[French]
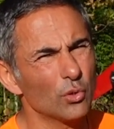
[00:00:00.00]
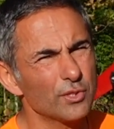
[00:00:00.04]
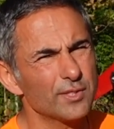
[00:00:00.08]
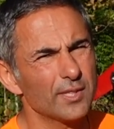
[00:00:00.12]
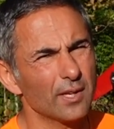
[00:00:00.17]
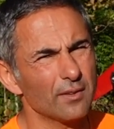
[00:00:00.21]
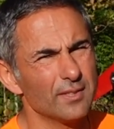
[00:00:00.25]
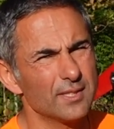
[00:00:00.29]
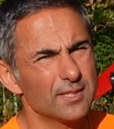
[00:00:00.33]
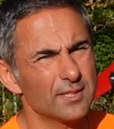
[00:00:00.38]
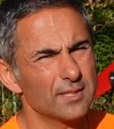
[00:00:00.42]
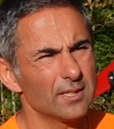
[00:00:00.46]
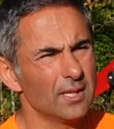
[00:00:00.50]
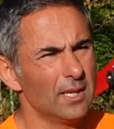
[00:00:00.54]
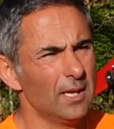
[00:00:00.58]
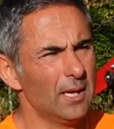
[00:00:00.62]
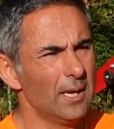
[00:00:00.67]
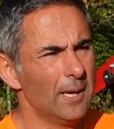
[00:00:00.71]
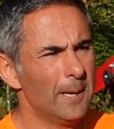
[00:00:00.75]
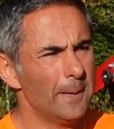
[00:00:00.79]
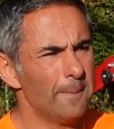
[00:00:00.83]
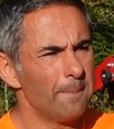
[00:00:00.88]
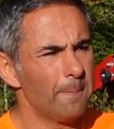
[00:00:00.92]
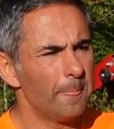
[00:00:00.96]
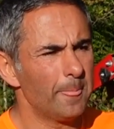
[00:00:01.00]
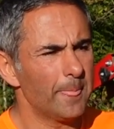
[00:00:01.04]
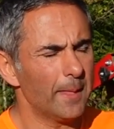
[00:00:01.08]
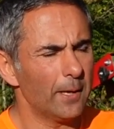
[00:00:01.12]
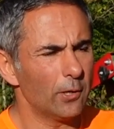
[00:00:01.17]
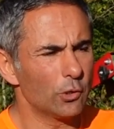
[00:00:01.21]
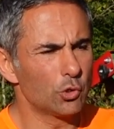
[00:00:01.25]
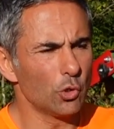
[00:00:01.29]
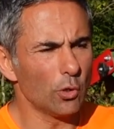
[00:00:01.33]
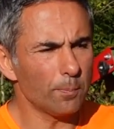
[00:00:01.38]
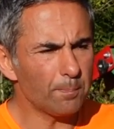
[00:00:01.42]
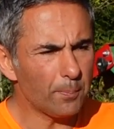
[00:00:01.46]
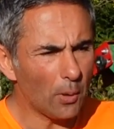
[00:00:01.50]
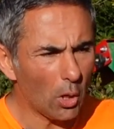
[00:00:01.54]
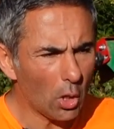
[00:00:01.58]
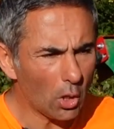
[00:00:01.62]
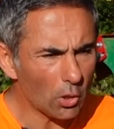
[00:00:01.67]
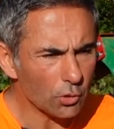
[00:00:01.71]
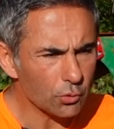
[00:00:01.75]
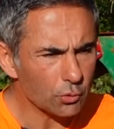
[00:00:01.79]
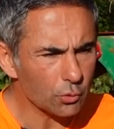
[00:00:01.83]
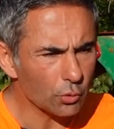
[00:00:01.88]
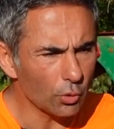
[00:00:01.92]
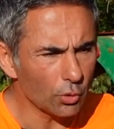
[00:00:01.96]
services. Je
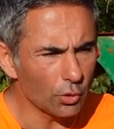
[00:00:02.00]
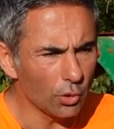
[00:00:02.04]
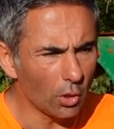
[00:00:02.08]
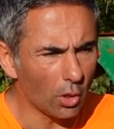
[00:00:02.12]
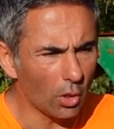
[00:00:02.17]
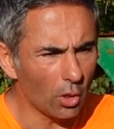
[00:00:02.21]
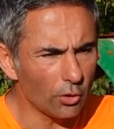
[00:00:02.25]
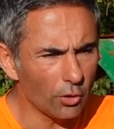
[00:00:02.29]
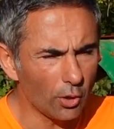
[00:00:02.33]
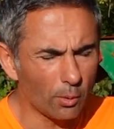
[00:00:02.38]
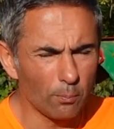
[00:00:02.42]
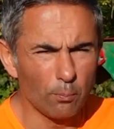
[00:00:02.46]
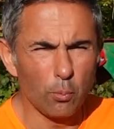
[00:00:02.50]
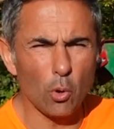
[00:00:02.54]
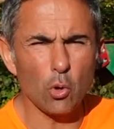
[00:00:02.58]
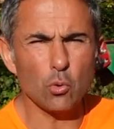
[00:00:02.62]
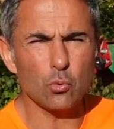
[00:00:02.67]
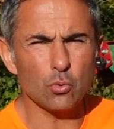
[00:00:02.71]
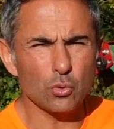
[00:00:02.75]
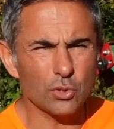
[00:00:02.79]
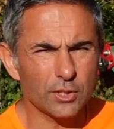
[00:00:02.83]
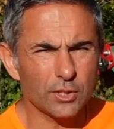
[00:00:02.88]
pense que dans, beaucoup